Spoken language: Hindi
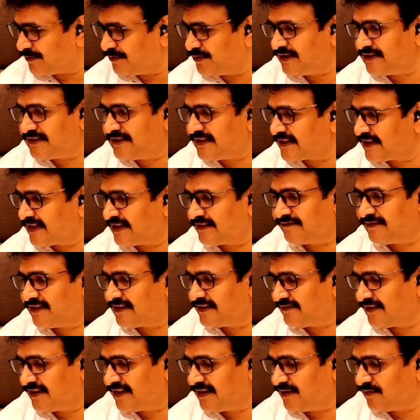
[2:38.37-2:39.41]
आपको नज़र
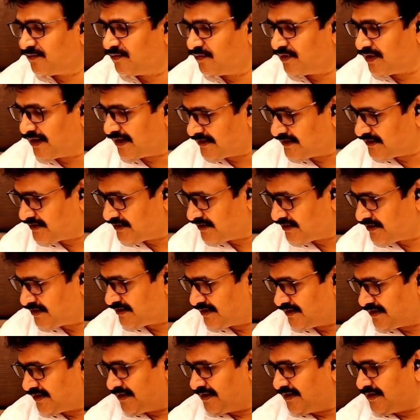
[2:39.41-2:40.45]
करवाने वाला हूँ आज ठीक है
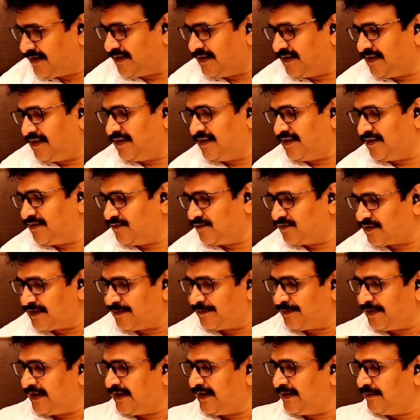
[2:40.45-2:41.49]

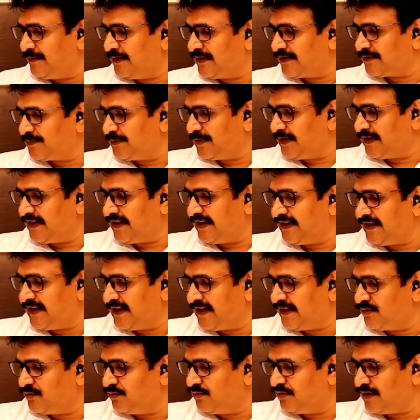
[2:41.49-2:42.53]
उसके पहले बस मैं यही
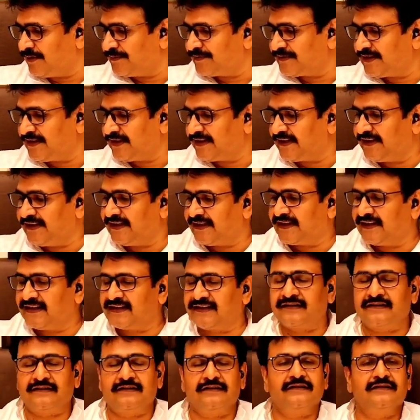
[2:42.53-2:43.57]
कह दूँ आपसे कि
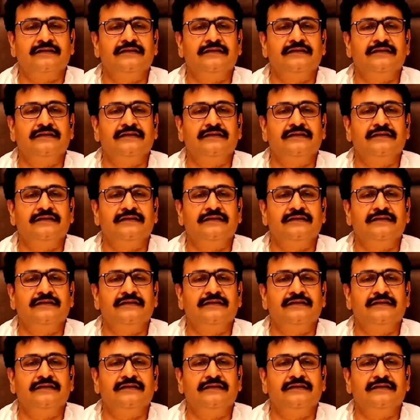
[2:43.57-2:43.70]
अगर